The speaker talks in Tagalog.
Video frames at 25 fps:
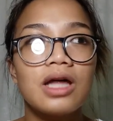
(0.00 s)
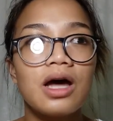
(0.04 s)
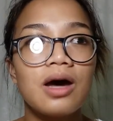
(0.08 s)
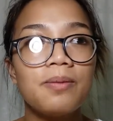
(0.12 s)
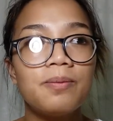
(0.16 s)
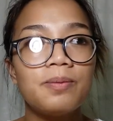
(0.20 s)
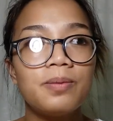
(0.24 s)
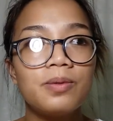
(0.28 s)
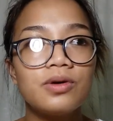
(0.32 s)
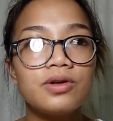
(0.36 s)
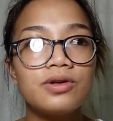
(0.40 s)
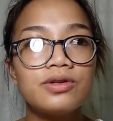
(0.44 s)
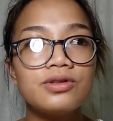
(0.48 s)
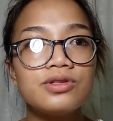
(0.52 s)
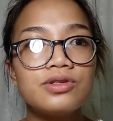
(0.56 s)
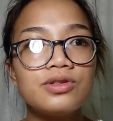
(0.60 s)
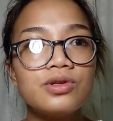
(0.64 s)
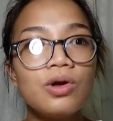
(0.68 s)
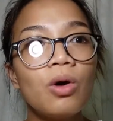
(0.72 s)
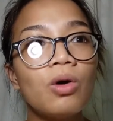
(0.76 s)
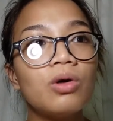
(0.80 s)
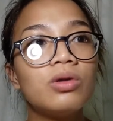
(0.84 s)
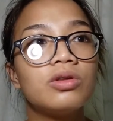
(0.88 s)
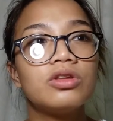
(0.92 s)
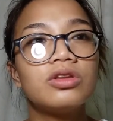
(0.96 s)
Tapos,
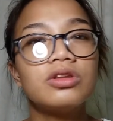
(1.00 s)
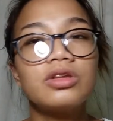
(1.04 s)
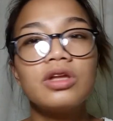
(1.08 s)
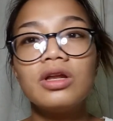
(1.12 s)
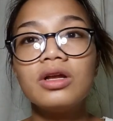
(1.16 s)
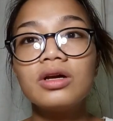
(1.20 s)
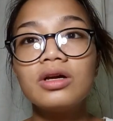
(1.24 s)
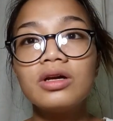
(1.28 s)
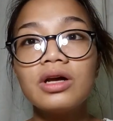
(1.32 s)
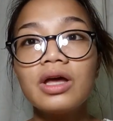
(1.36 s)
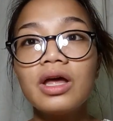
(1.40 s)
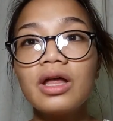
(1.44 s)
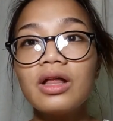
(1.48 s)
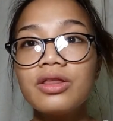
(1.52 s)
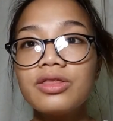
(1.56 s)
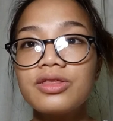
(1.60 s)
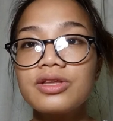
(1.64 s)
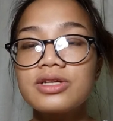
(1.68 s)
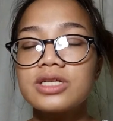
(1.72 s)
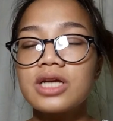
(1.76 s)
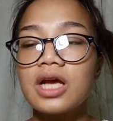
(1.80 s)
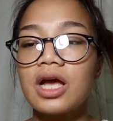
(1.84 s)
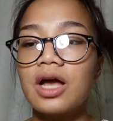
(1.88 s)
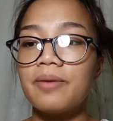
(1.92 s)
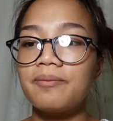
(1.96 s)
yun, talagang
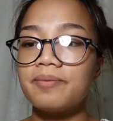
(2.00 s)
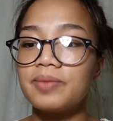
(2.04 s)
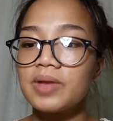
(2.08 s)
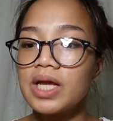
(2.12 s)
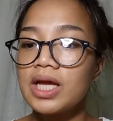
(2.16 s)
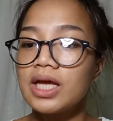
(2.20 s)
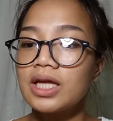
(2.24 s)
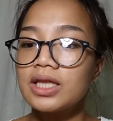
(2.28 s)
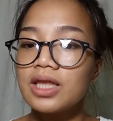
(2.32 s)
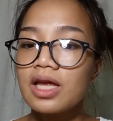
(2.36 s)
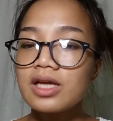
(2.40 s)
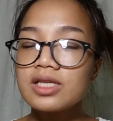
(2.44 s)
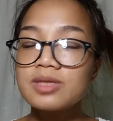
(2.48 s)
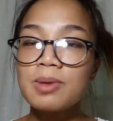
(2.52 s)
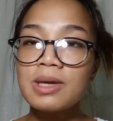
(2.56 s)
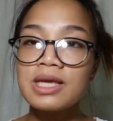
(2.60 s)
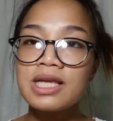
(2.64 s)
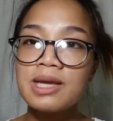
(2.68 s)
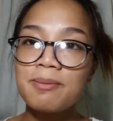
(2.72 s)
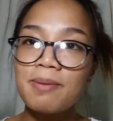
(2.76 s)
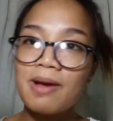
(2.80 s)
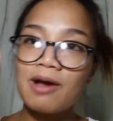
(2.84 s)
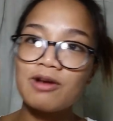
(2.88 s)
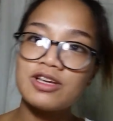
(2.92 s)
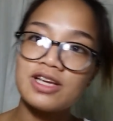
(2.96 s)
healthy siya. Tapos
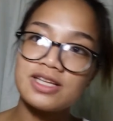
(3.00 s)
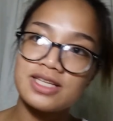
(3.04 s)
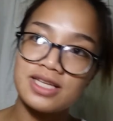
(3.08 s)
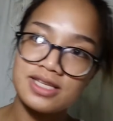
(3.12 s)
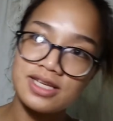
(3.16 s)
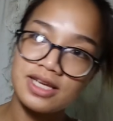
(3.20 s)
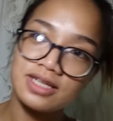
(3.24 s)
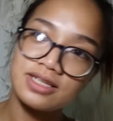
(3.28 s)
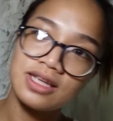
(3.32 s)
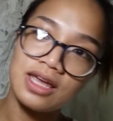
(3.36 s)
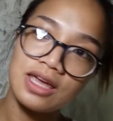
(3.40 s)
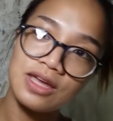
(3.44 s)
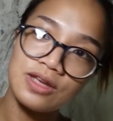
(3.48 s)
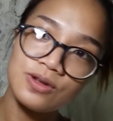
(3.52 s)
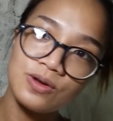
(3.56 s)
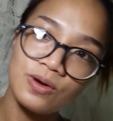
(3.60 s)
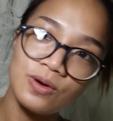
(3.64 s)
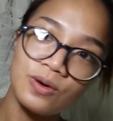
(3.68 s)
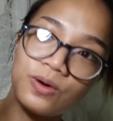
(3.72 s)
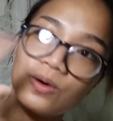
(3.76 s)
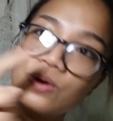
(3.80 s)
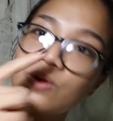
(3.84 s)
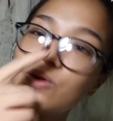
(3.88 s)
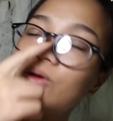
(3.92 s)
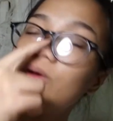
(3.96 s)
may isa pa ako sa sa
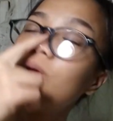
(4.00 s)
inyo.